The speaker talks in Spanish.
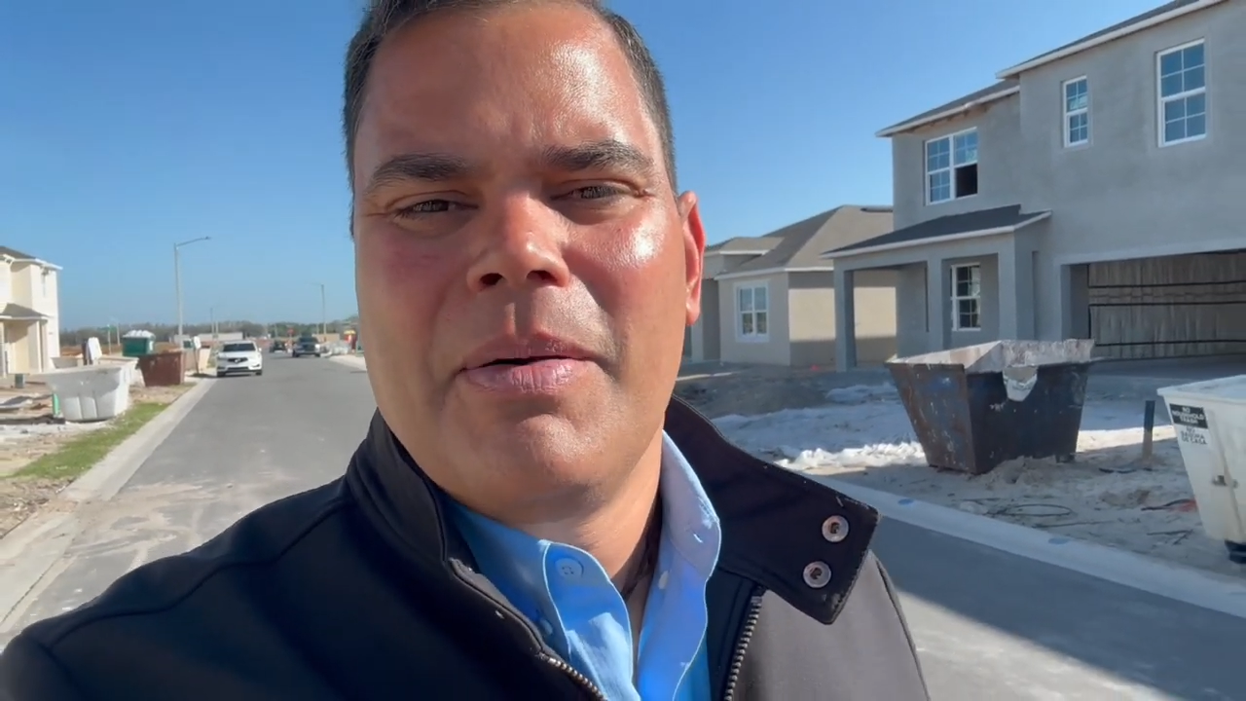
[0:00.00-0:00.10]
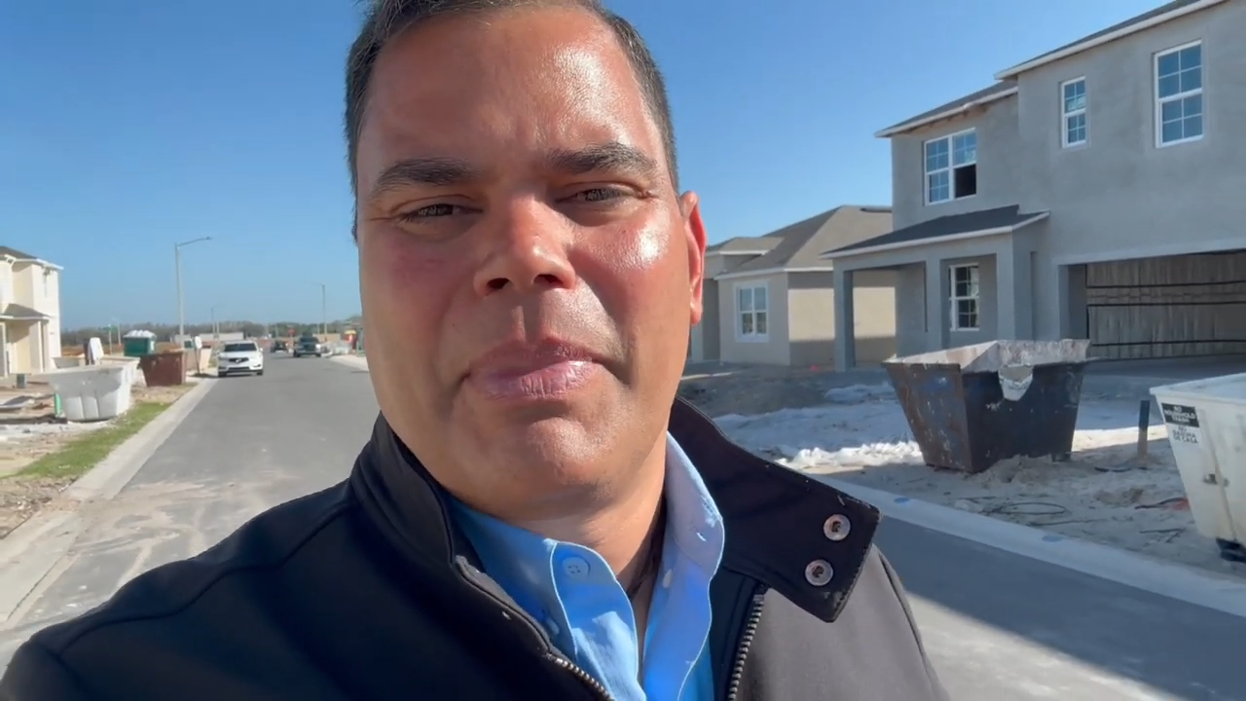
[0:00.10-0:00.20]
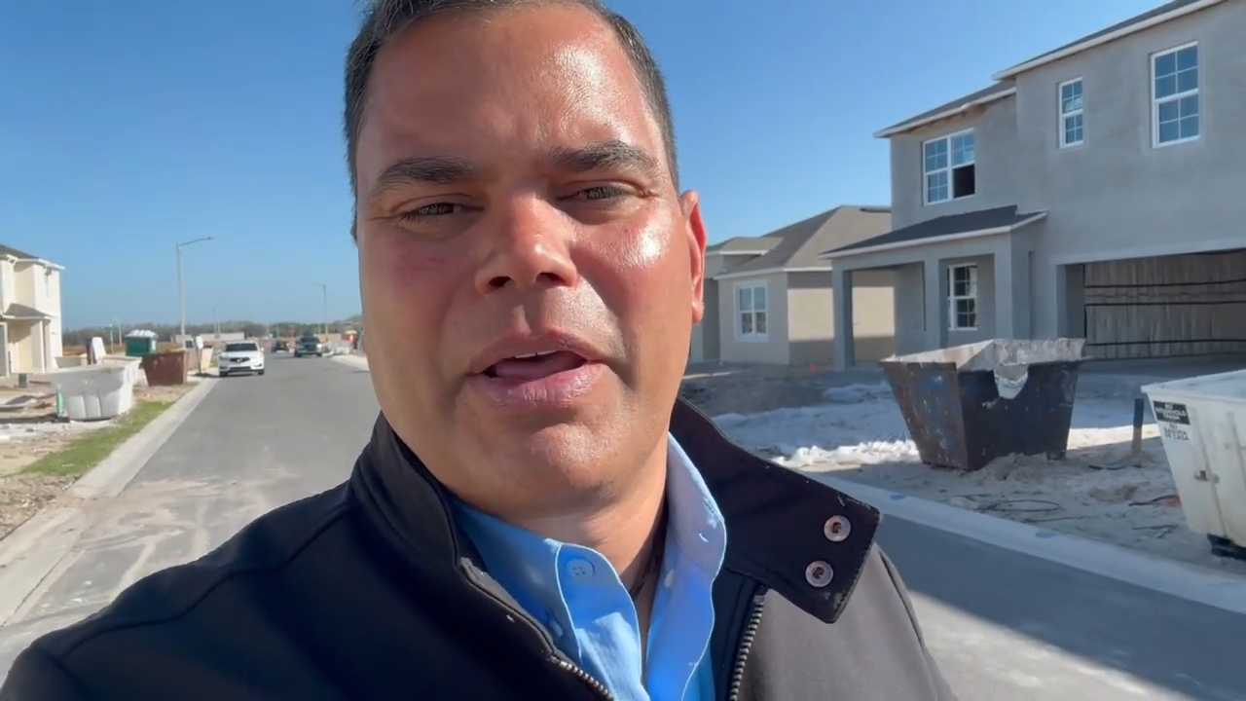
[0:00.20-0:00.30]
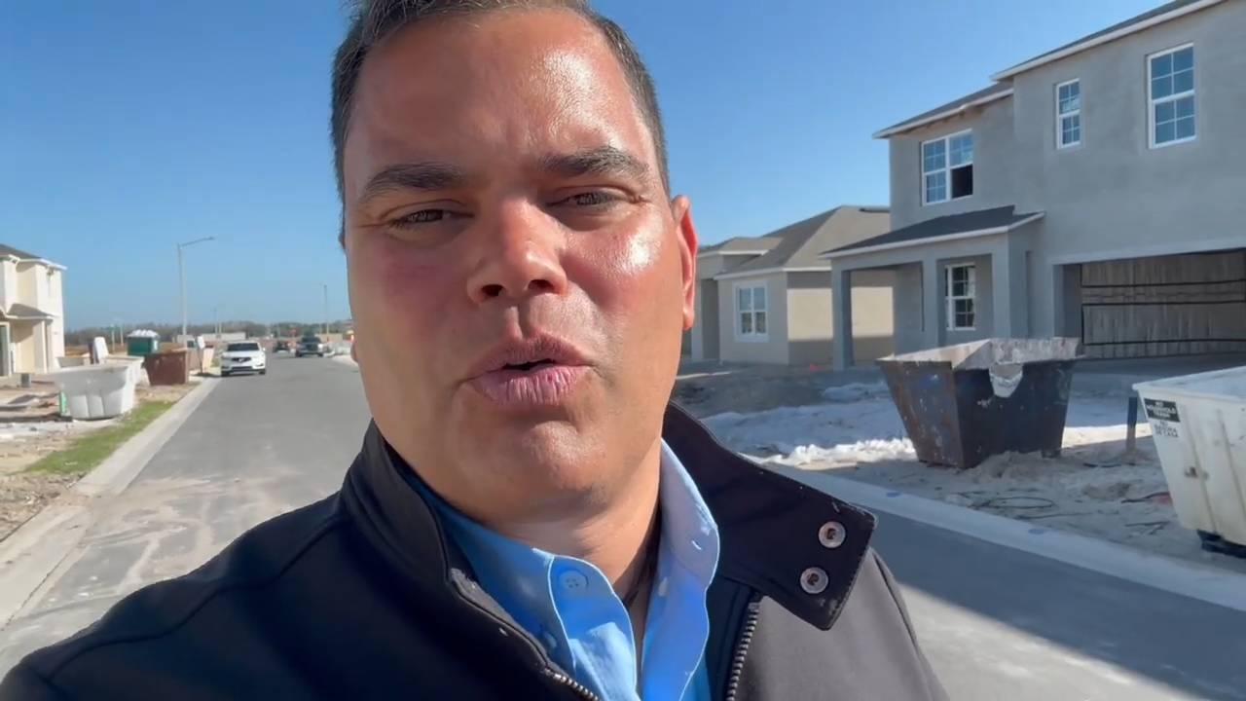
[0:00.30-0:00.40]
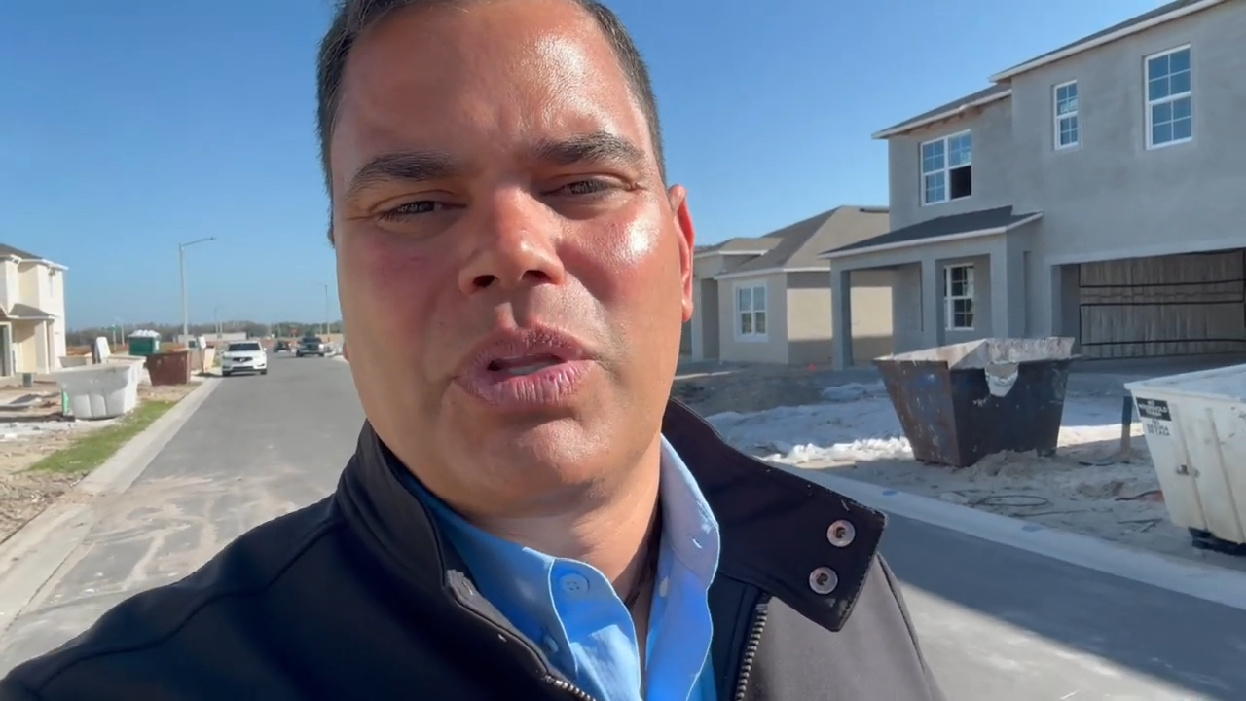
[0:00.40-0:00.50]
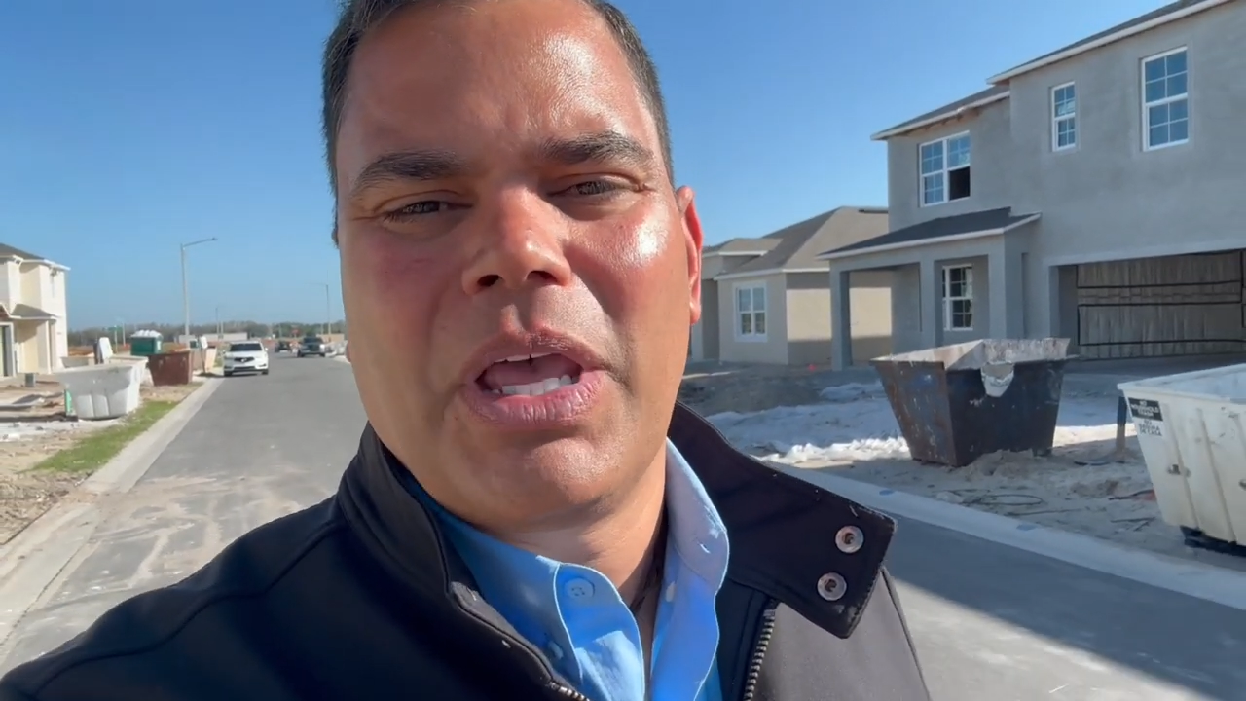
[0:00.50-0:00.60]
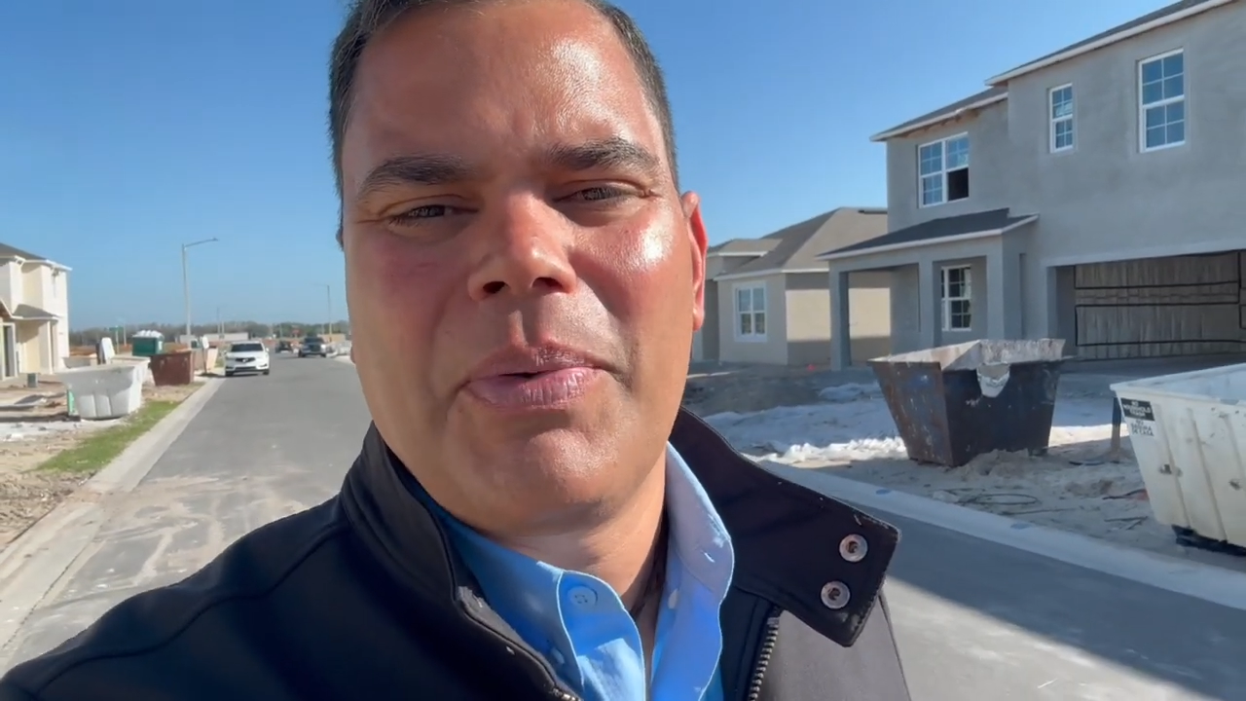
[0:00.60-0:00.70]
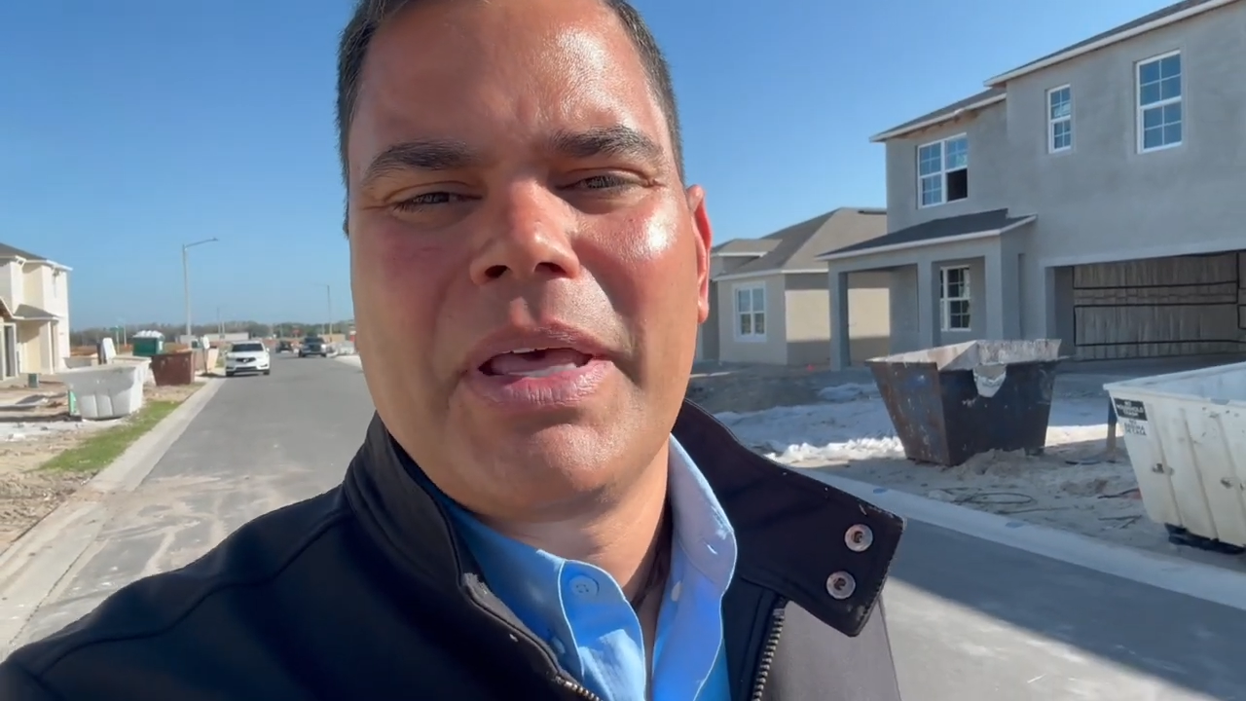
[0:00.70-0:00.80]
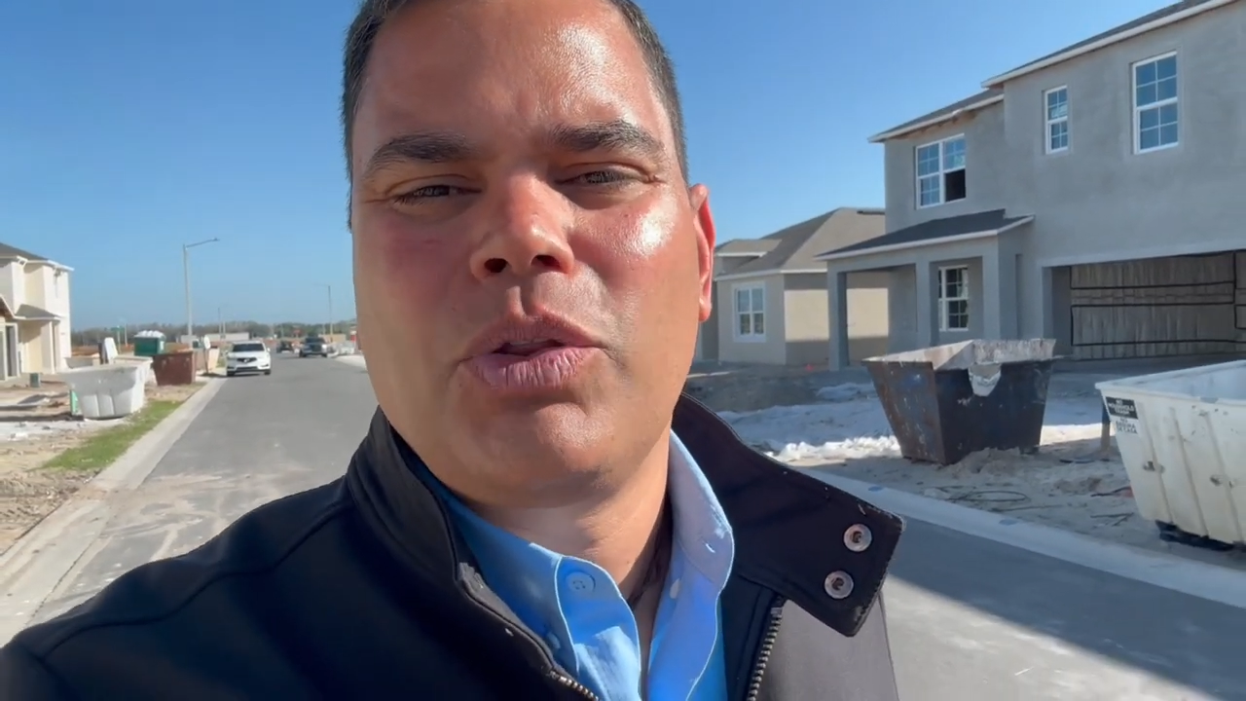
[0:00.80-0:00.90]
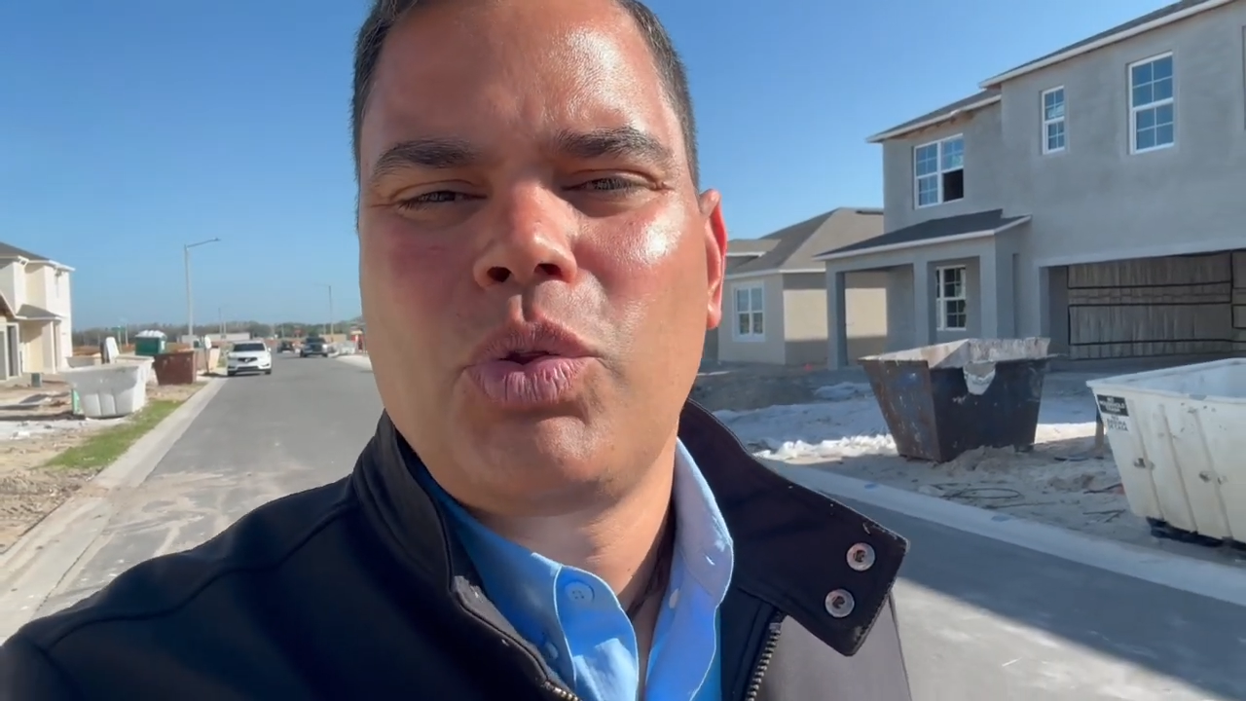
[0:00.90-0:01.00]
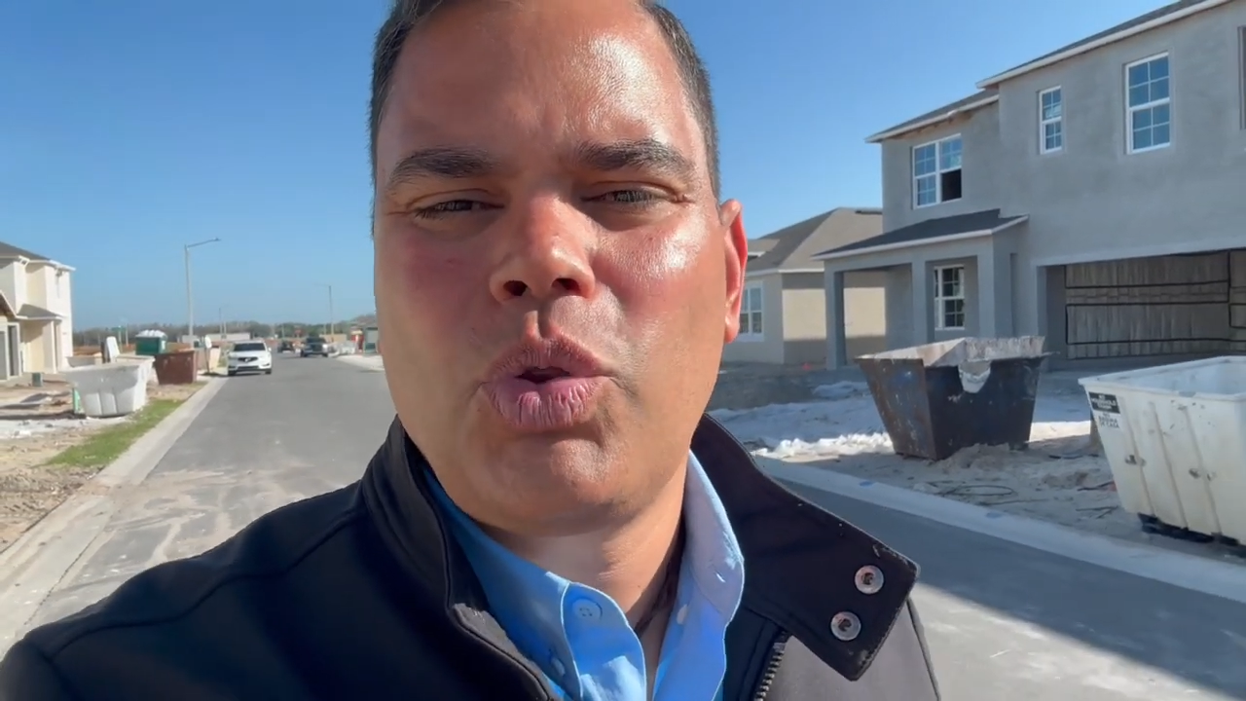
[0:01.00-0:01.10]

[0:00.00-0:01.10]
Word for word: para que ustedes vean